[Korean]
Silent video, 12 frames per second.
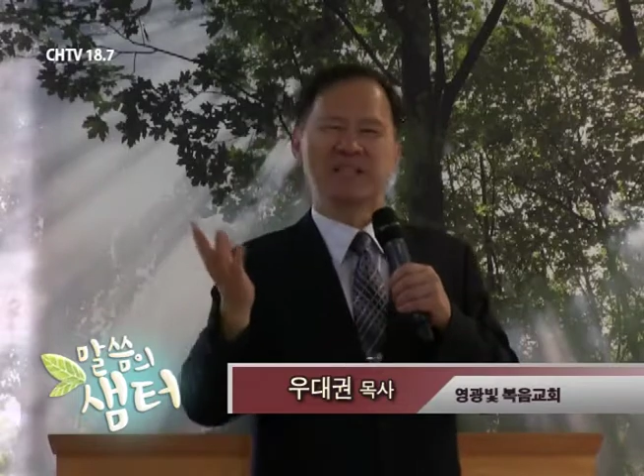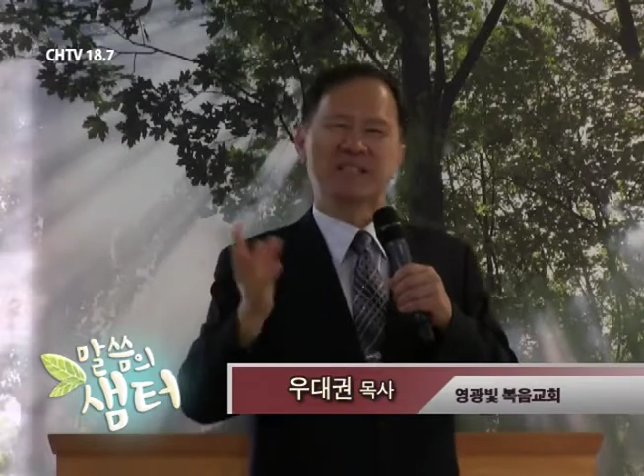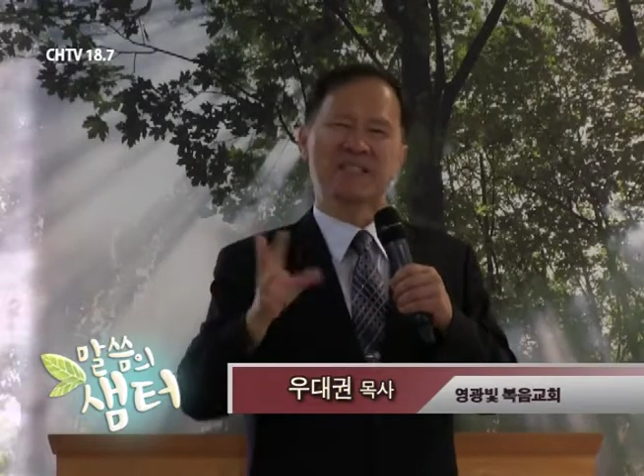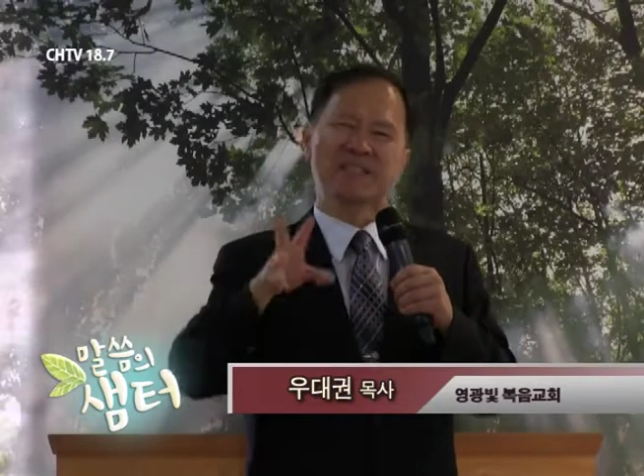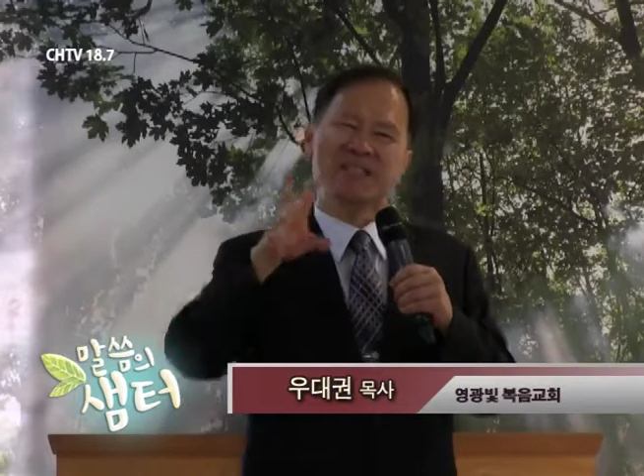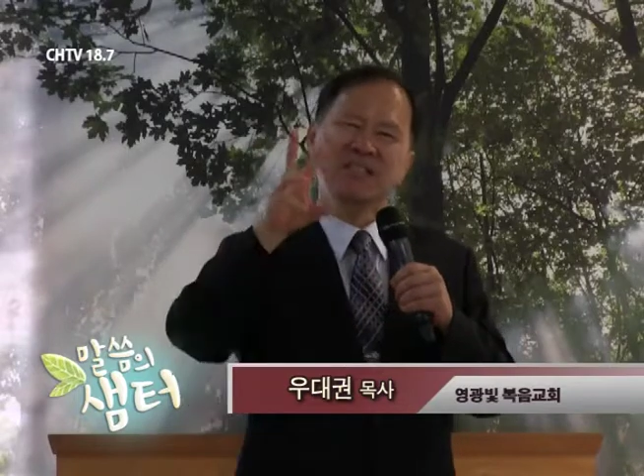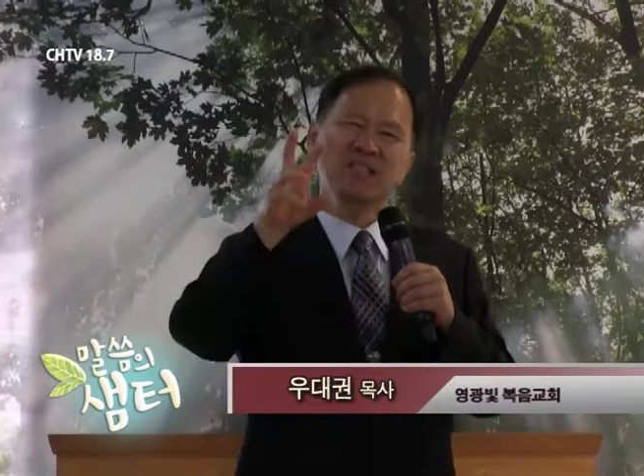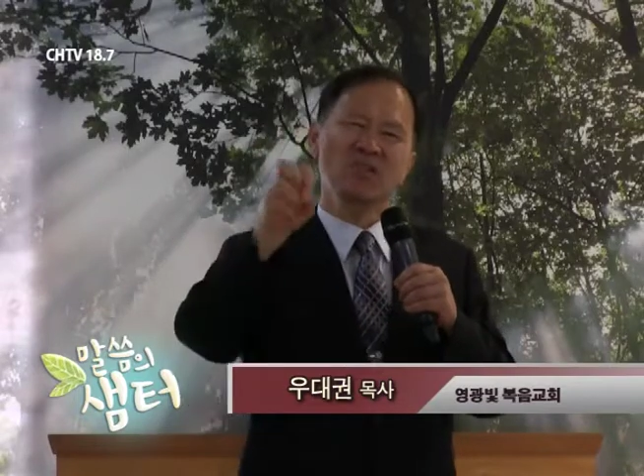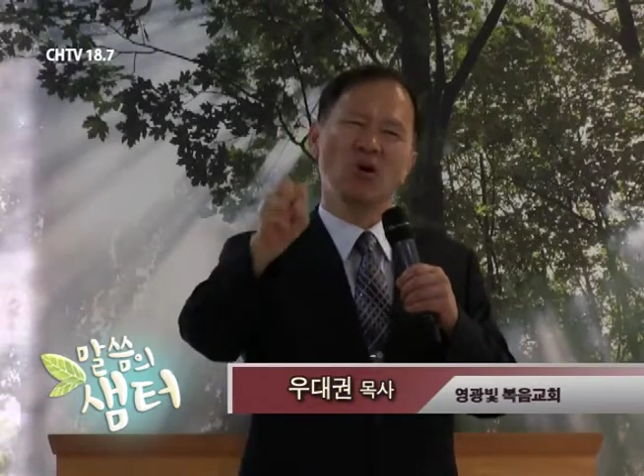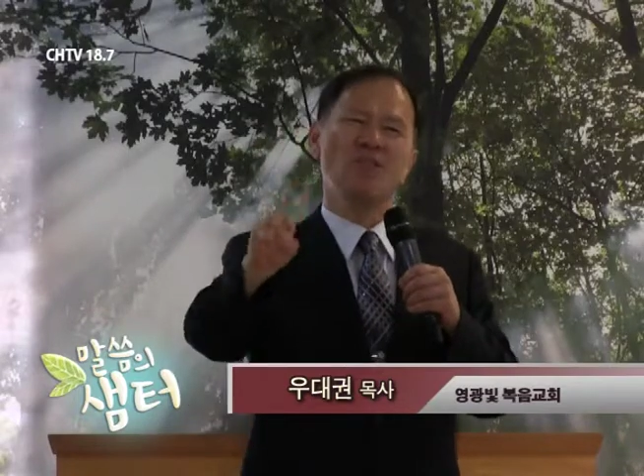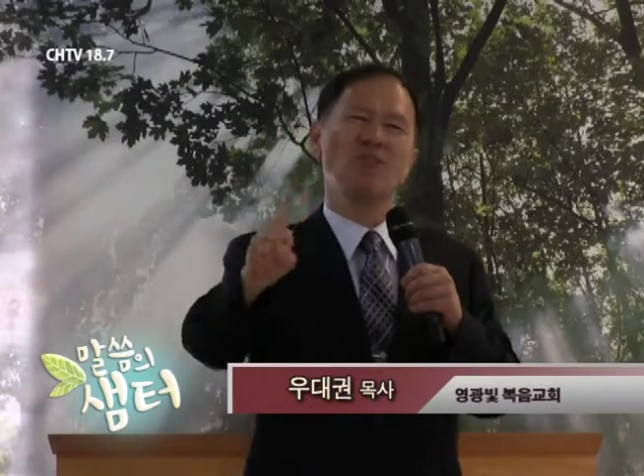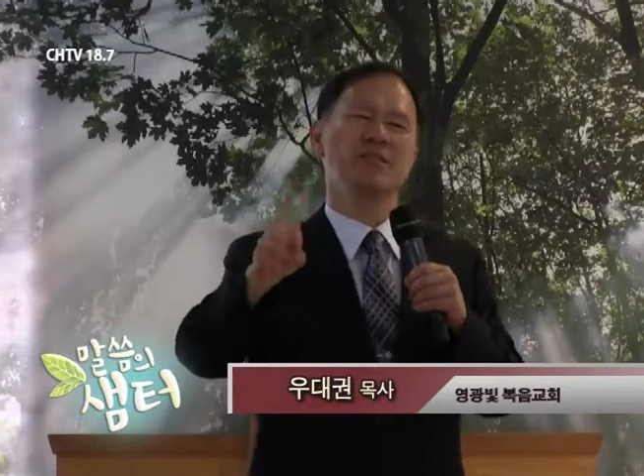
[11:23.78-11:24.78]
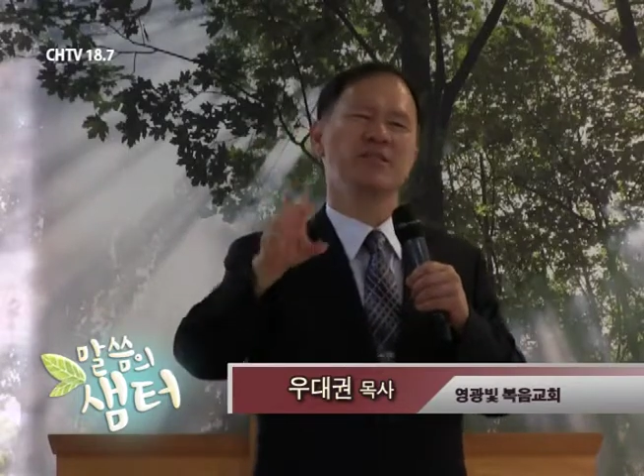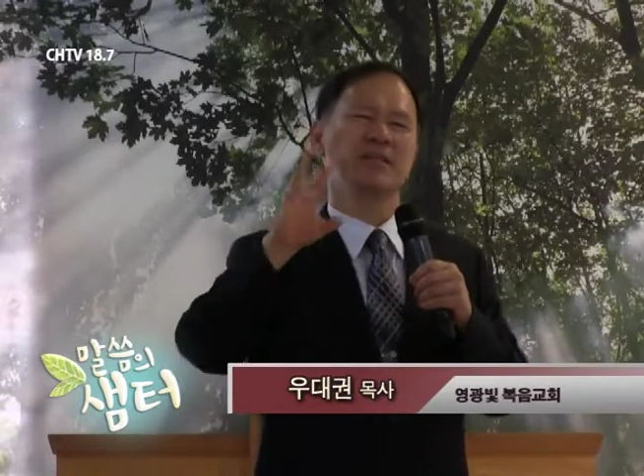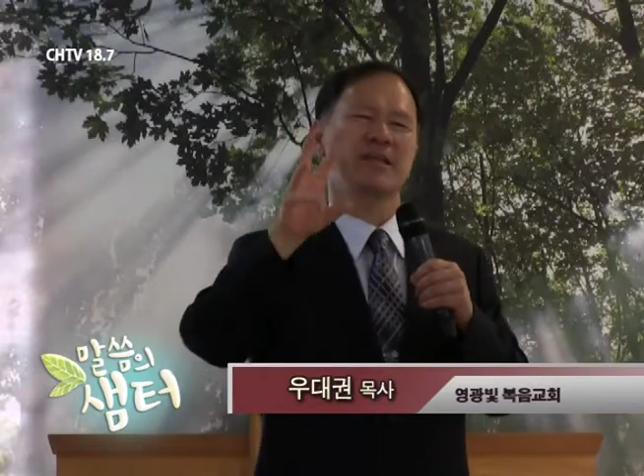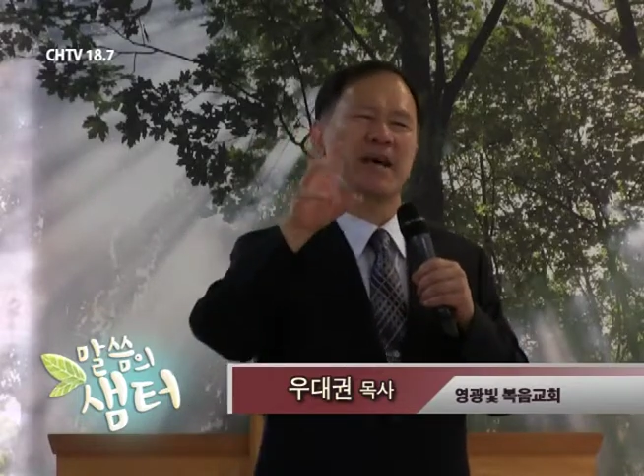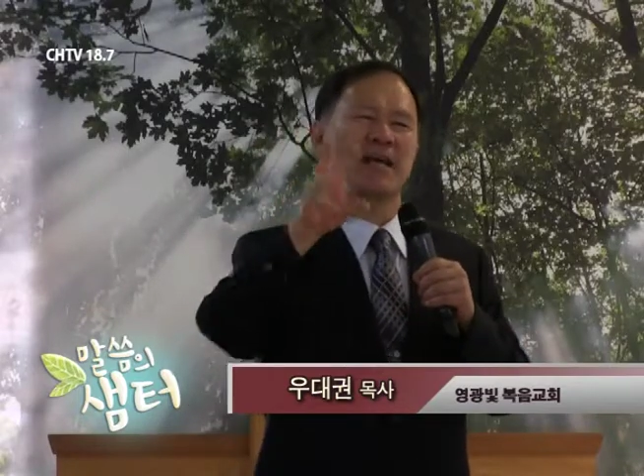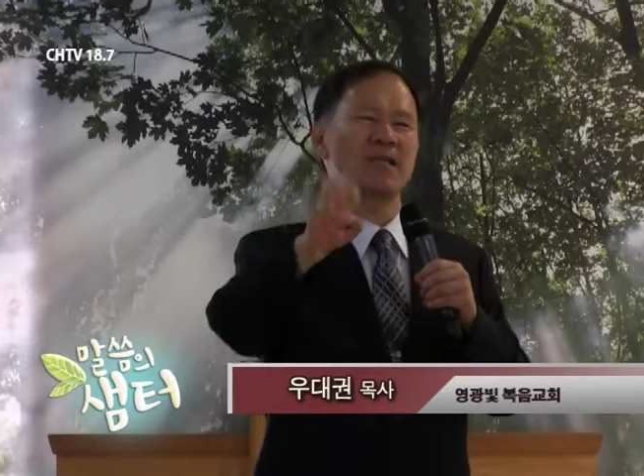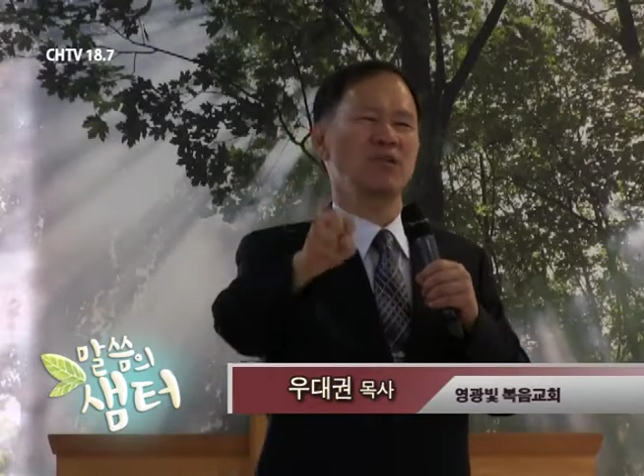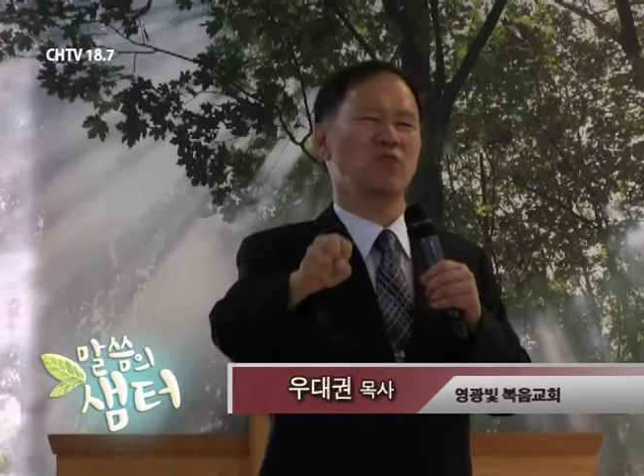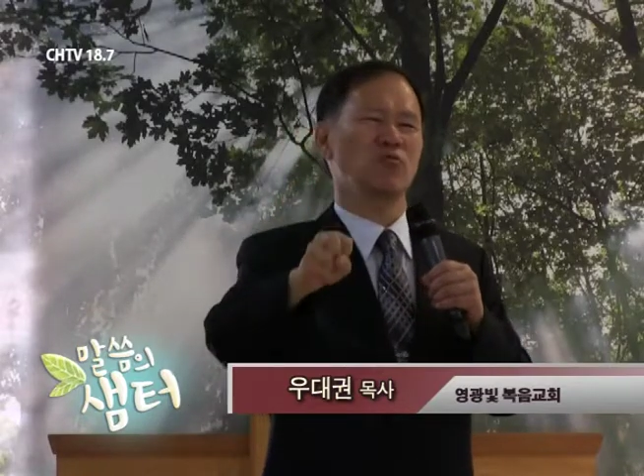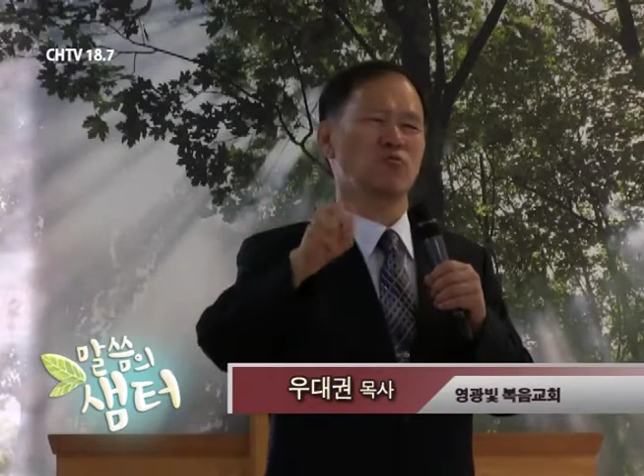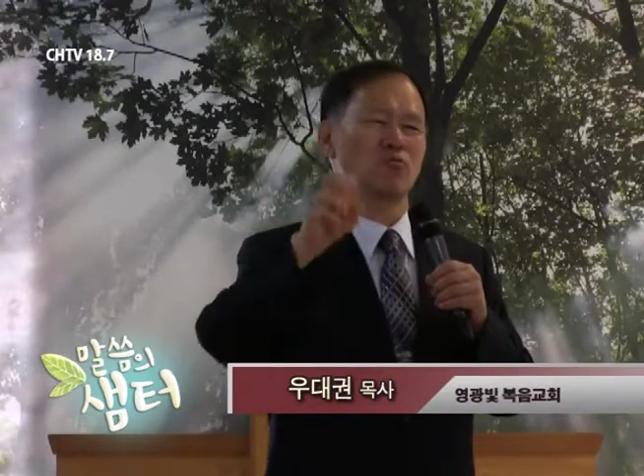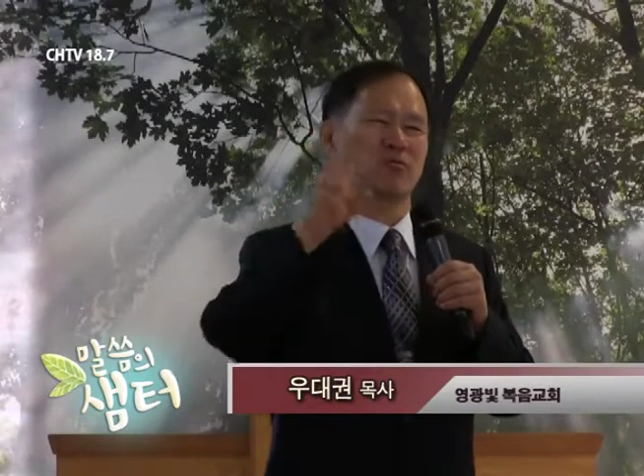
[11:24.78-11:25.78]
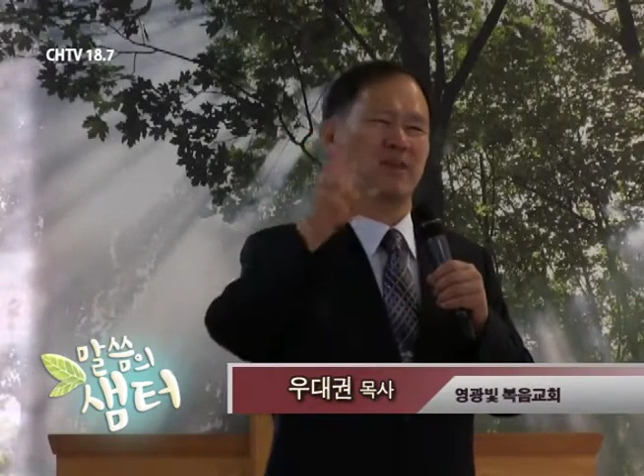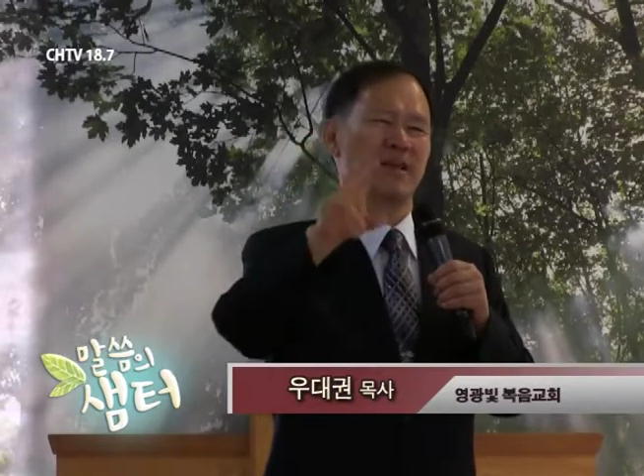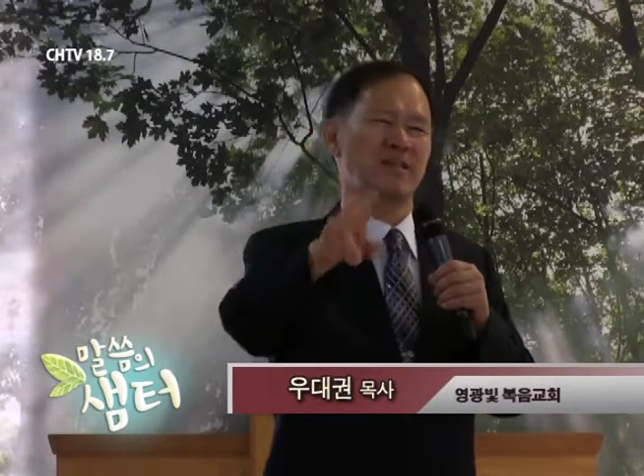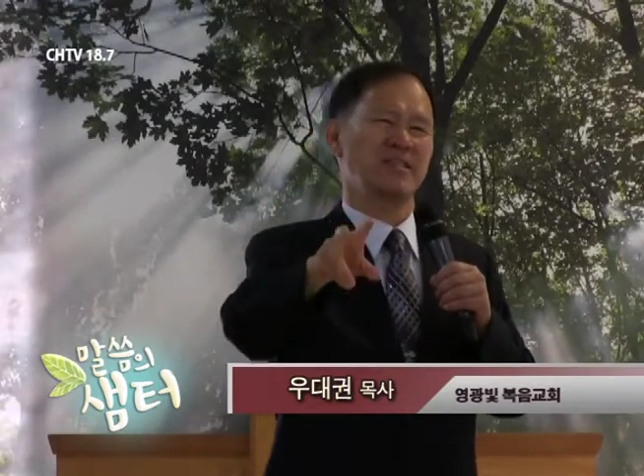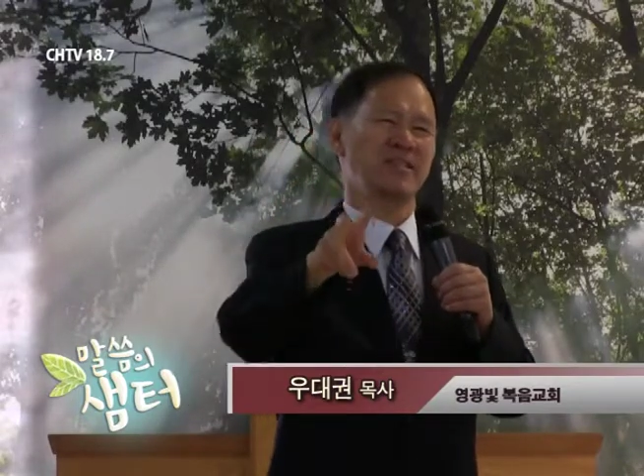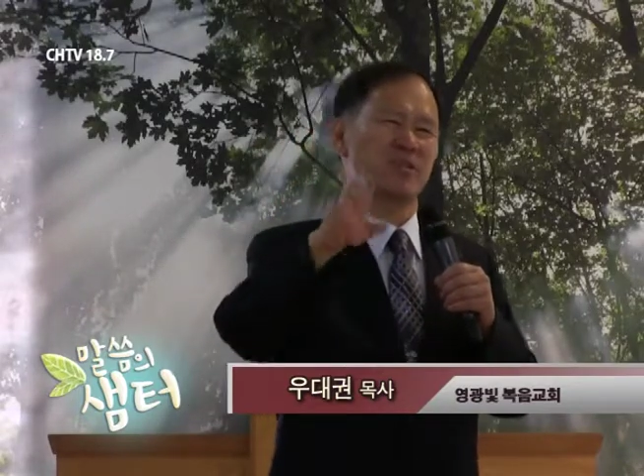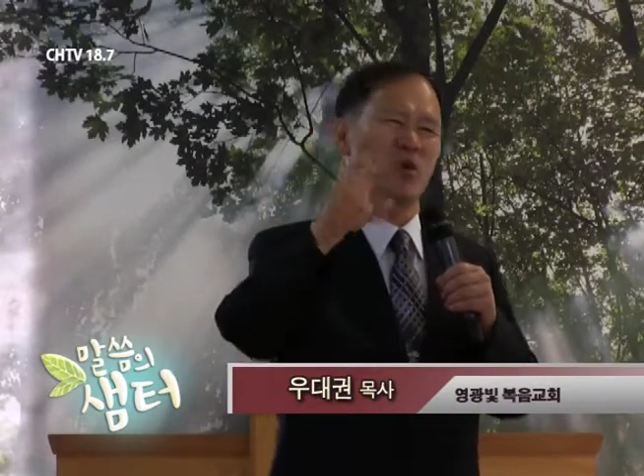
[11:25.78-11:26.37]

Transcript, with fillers: 큰 넘어지게 하려고 그래는